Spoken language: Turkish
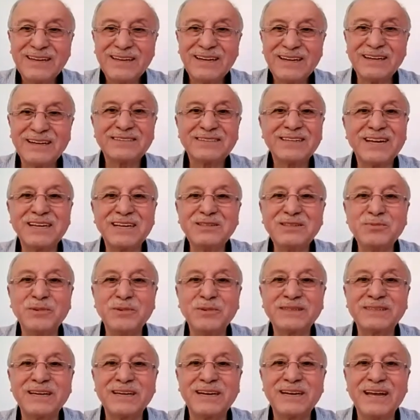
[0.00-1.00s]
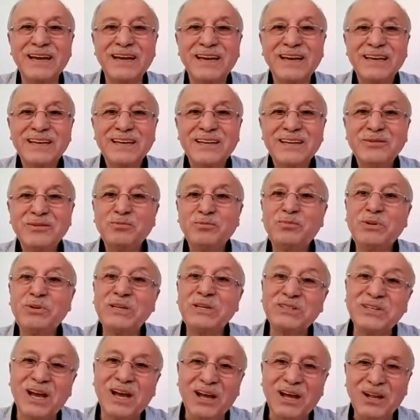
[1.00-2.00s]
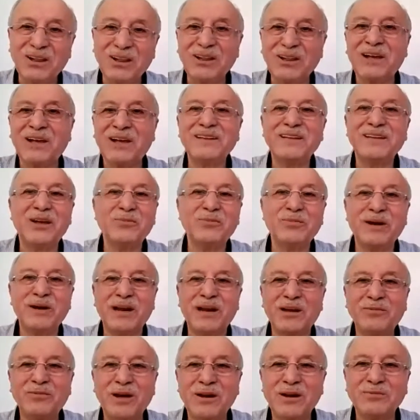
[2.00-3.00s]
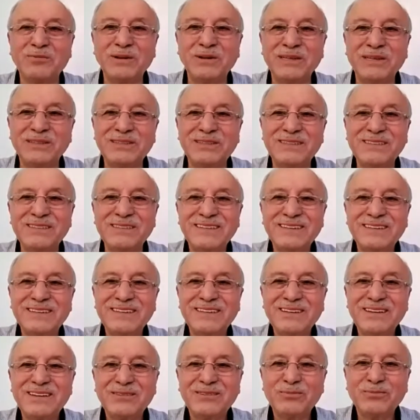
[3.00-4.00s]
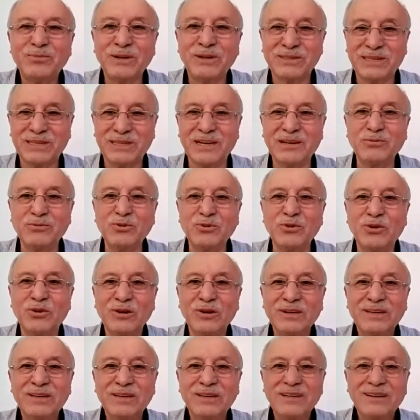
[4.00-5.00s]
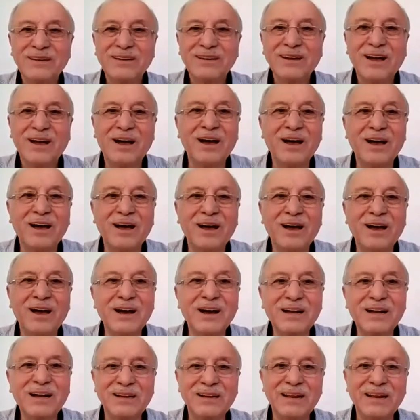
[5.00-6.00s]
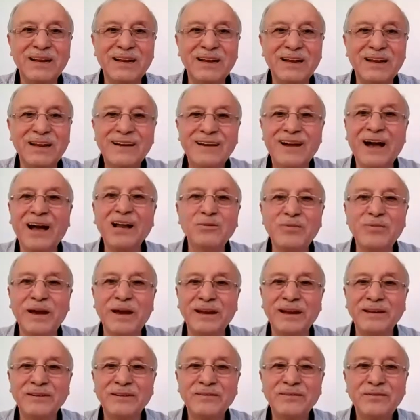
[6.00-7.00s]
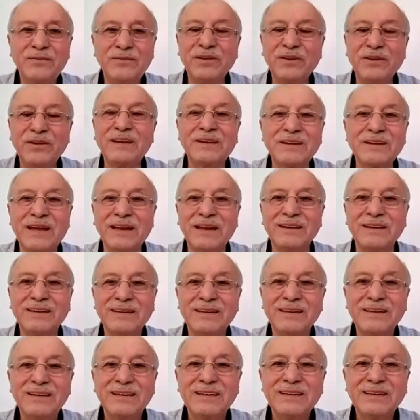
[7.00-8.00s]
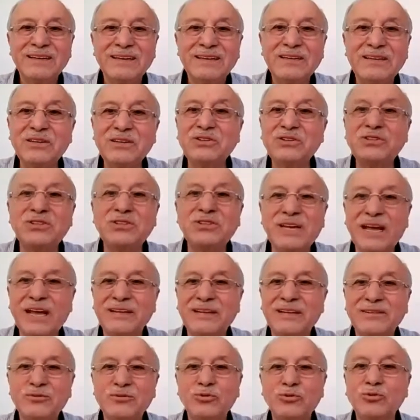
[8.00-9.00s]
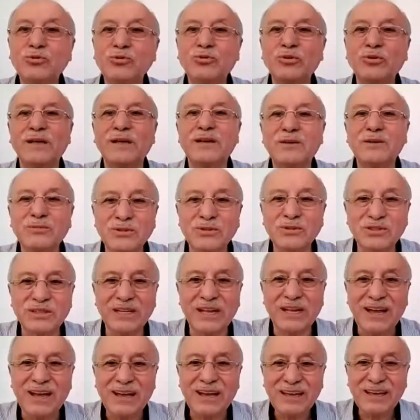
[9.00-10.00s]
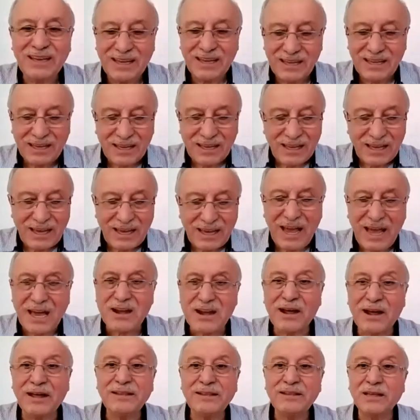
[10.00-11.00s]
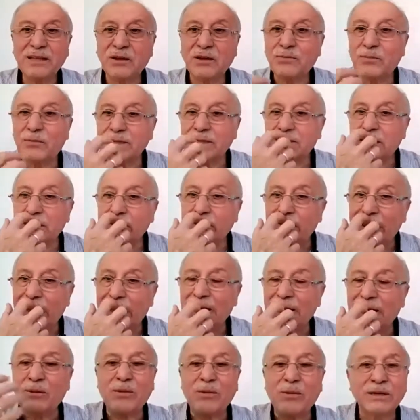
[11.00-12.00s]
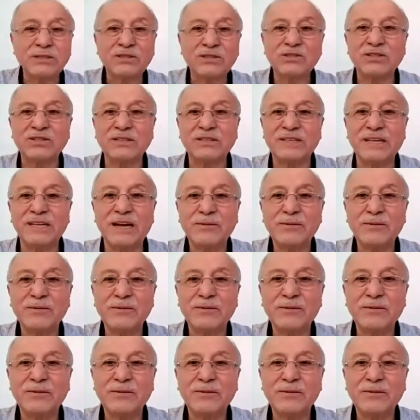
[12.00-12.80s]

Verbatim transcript: esas mesele biz Allah'la beraber miyiz? Mesele bu. Aklen, kalben, fikren, hissen, duygularımızla her an namazda veya namaz dışında